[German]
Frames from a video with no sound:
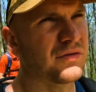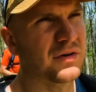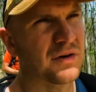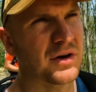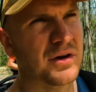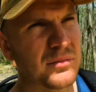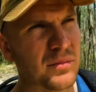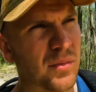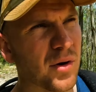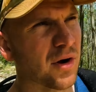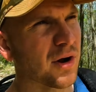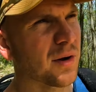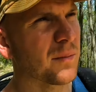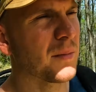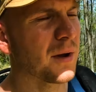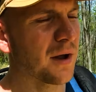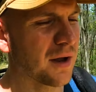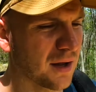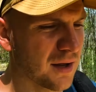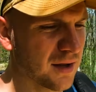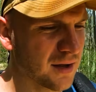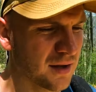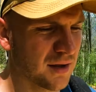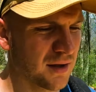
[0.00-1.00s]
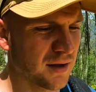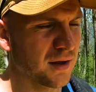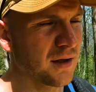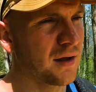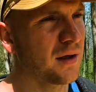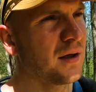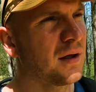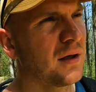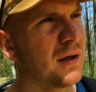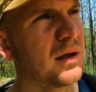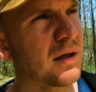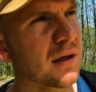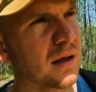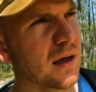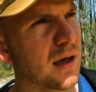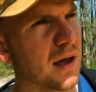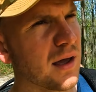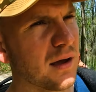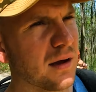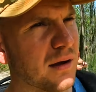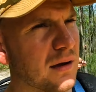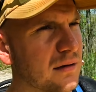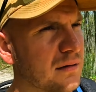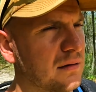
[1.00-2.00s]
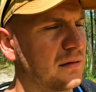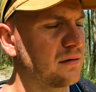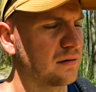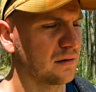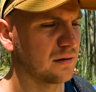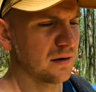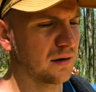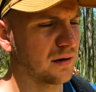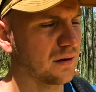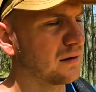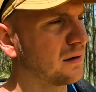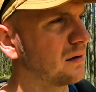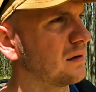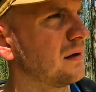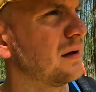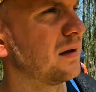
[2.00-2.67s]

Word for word: von den Bäumen her ja,